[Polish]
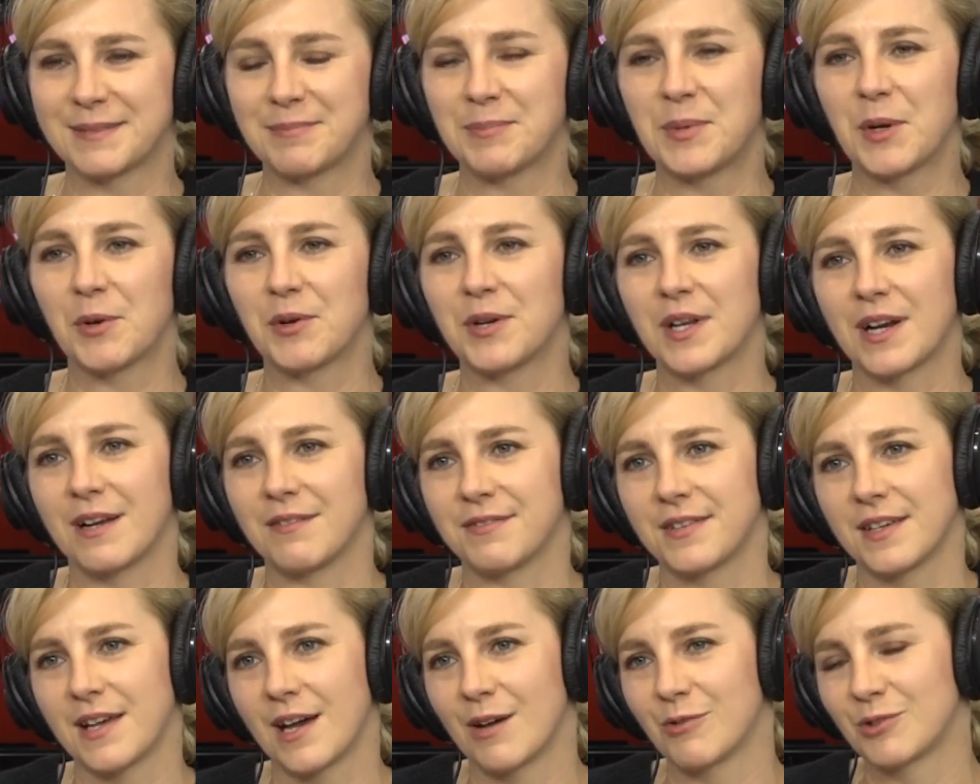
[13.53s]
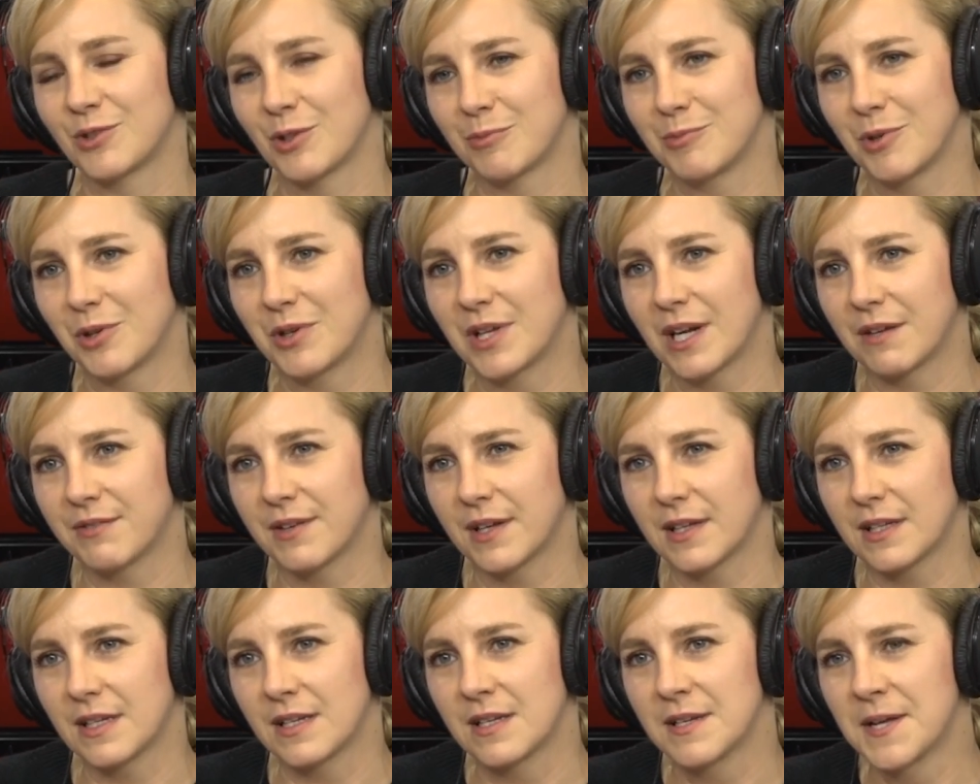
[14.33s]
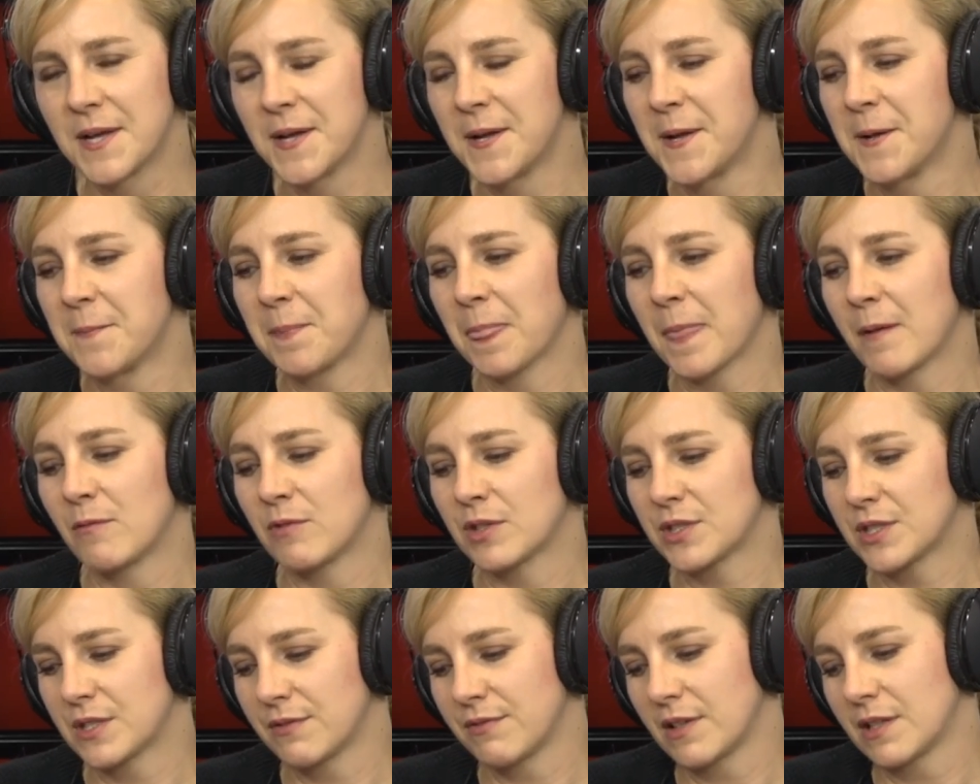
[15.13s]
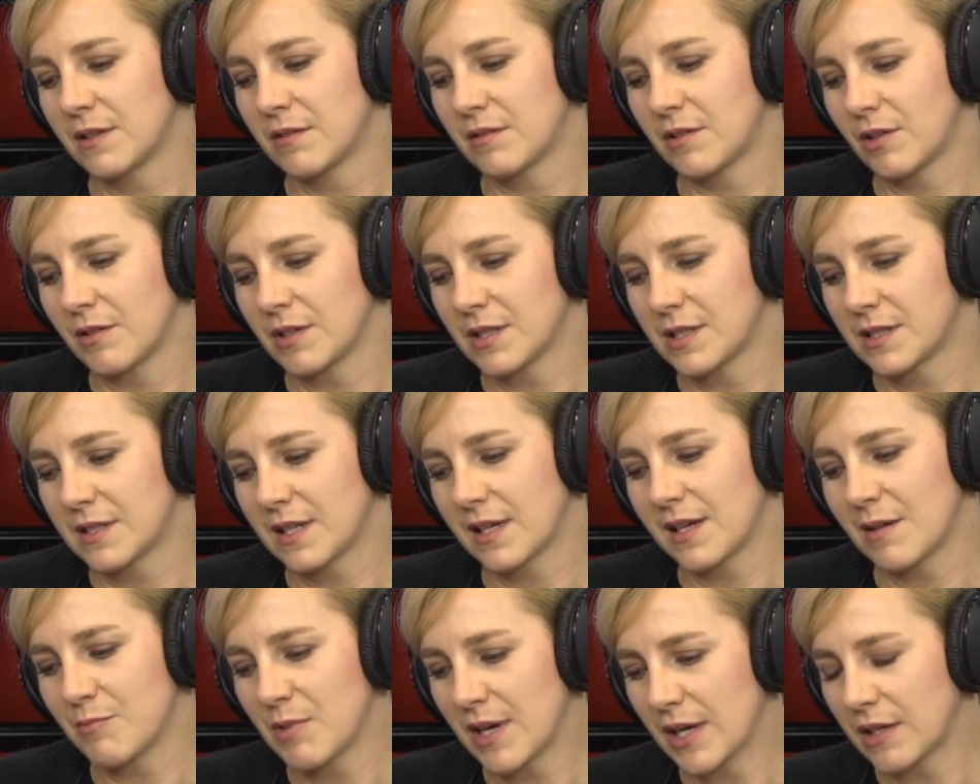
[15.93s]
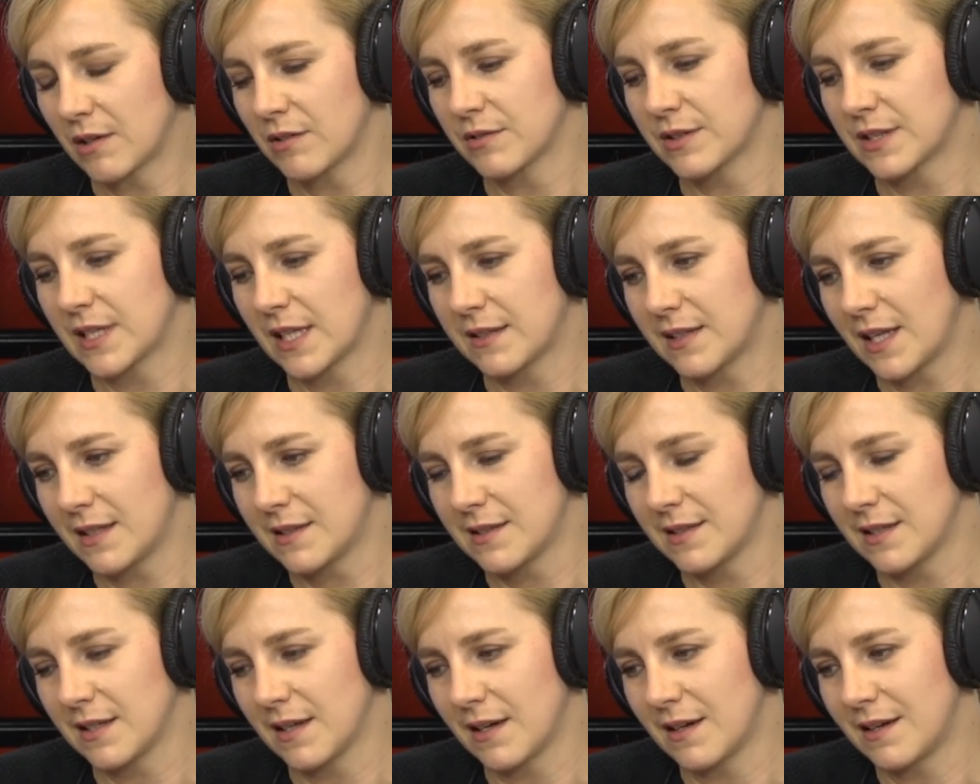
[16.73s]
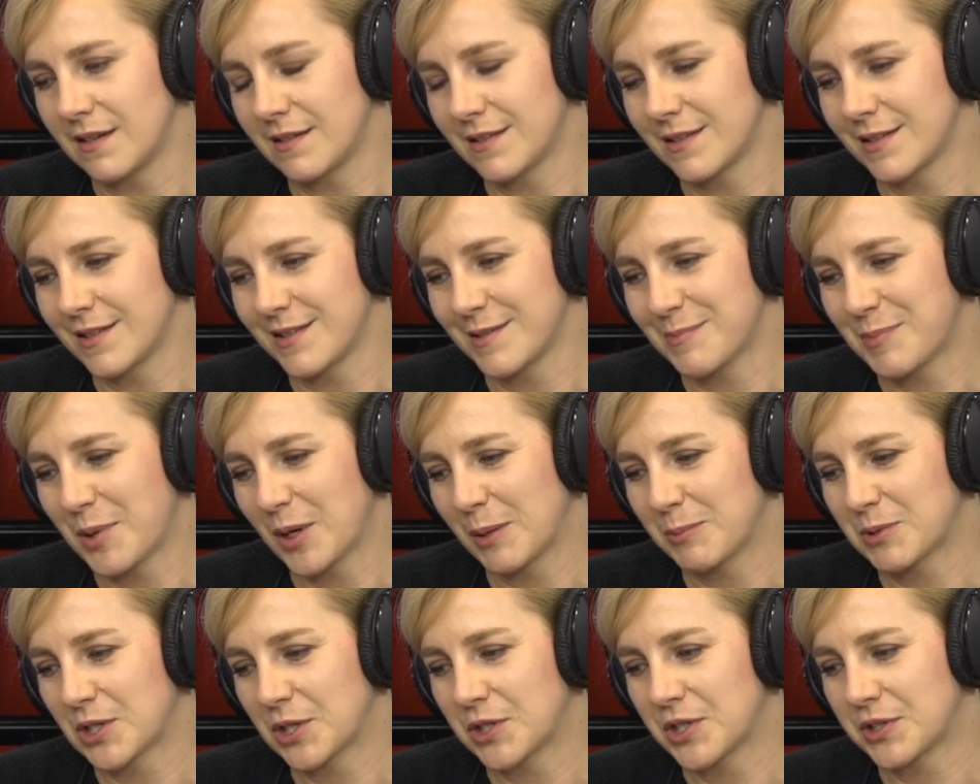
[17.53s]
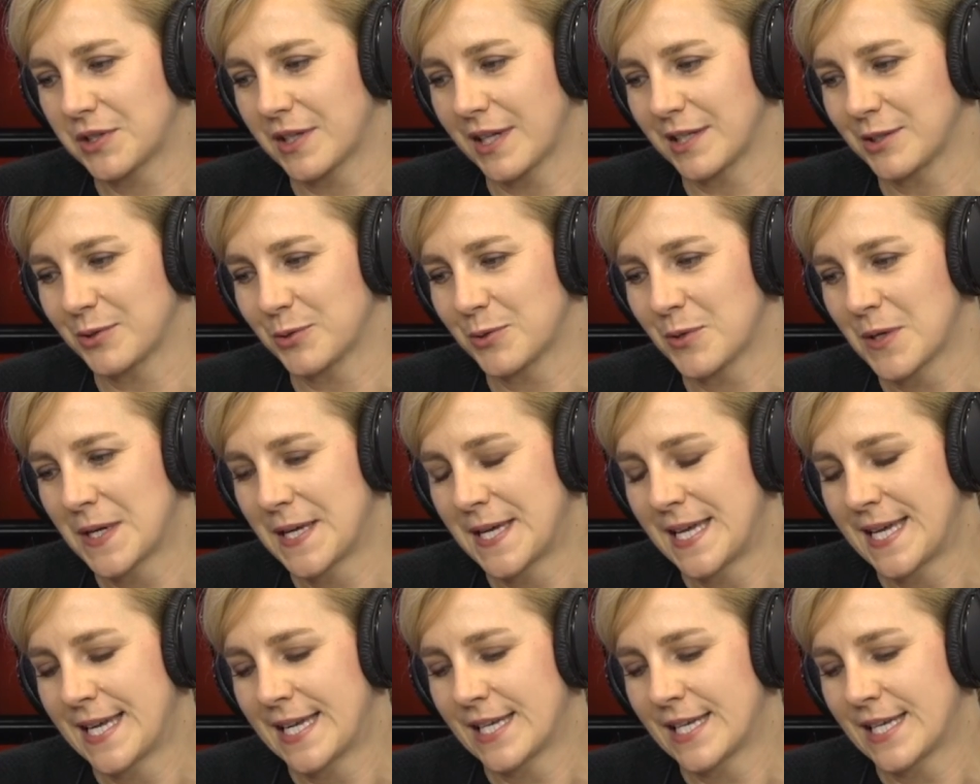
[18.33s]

biografia, autobiografia i właściwie to jest taka moja konstatacja e, po jej przeczytaniu,